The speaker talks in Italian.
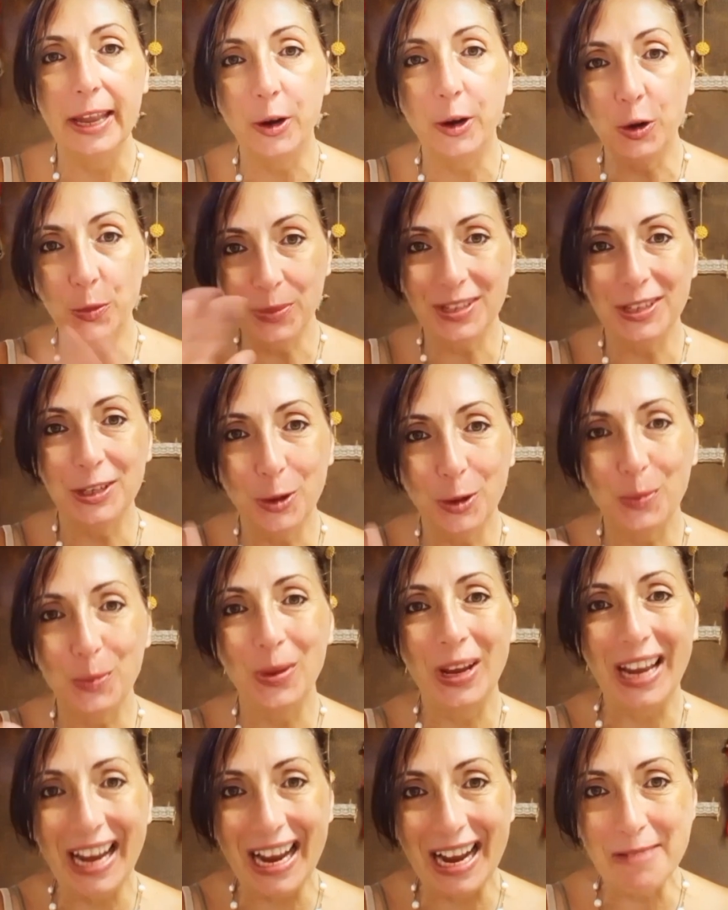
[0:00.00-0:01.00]
E come si
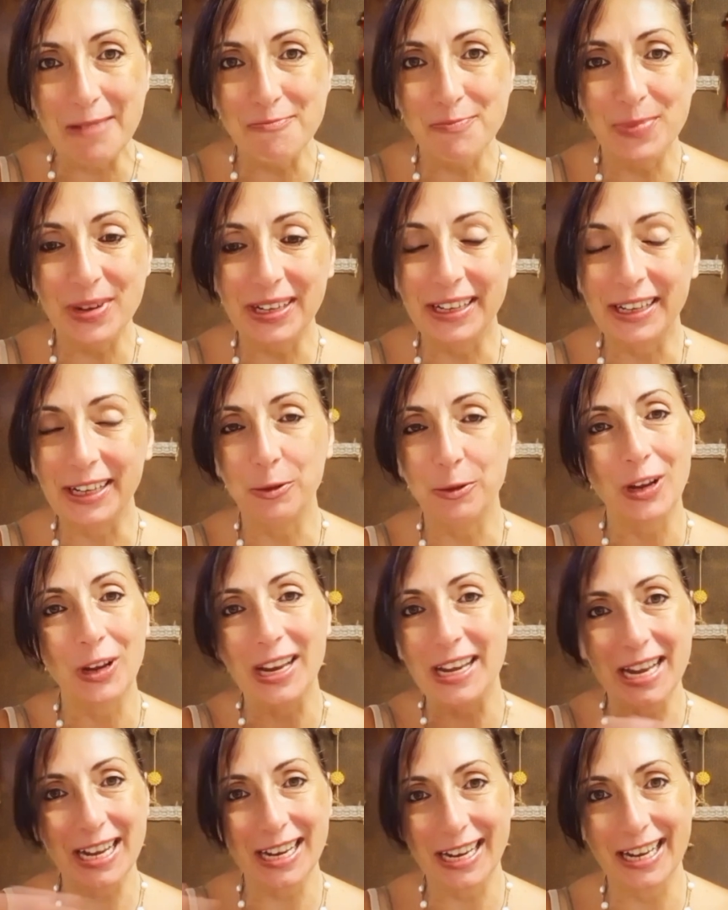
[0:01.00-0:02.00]
dorme in camper, credo
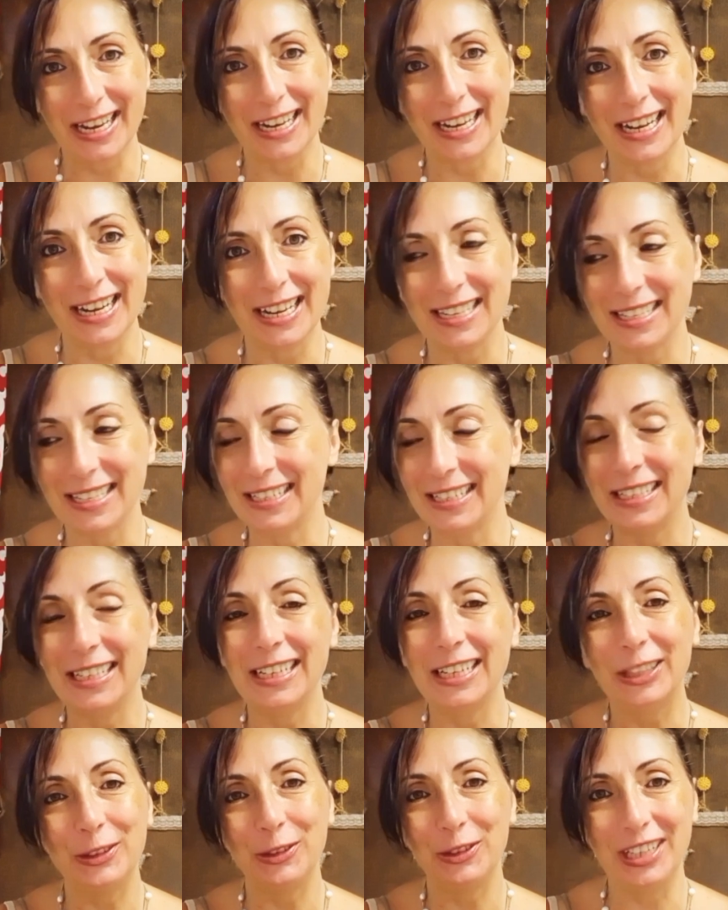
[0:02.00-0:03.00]
che neanche a casa,
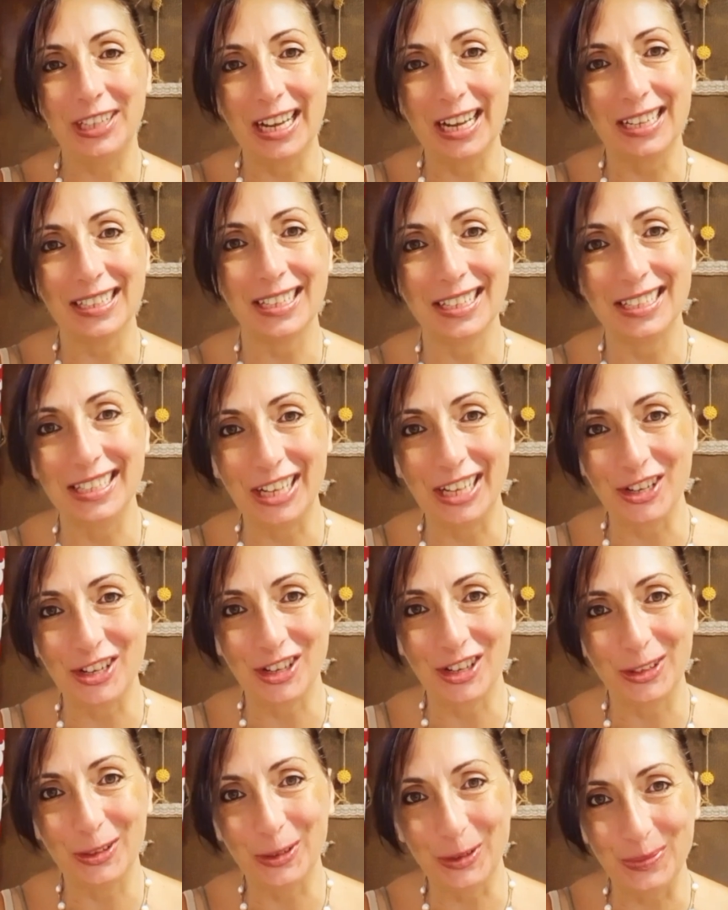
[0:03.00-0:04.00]
nel letto di casa si
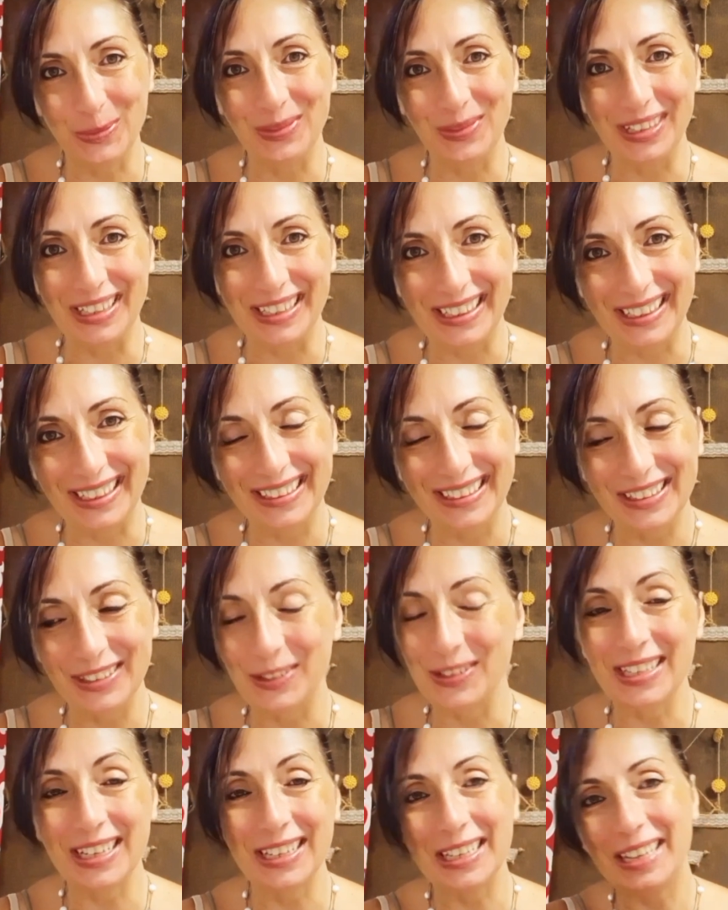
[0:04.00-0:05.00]
riesce a dormire.
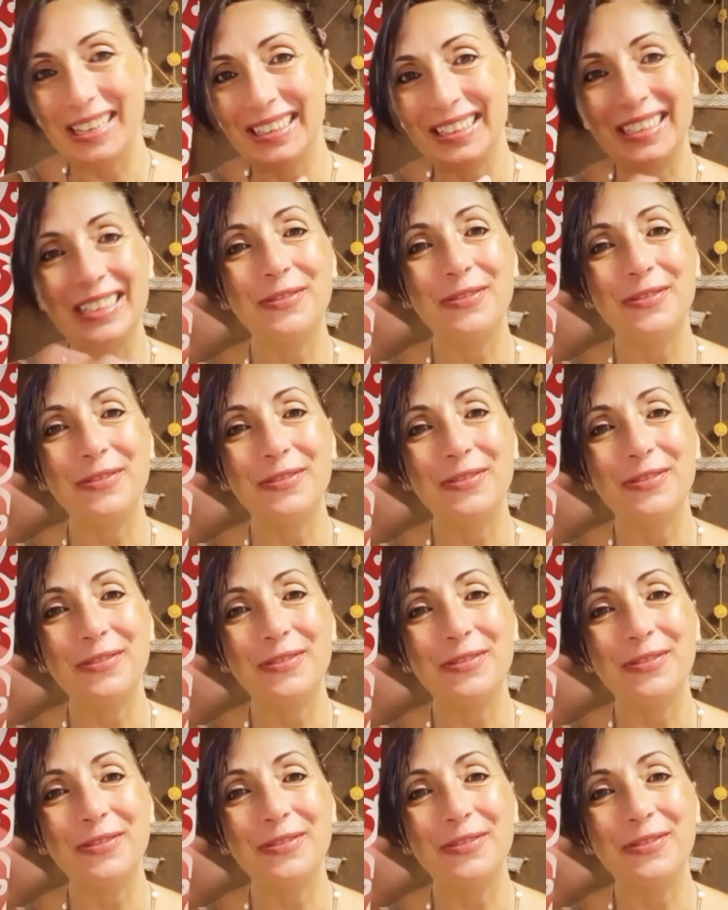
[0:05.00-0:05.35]
Sono stata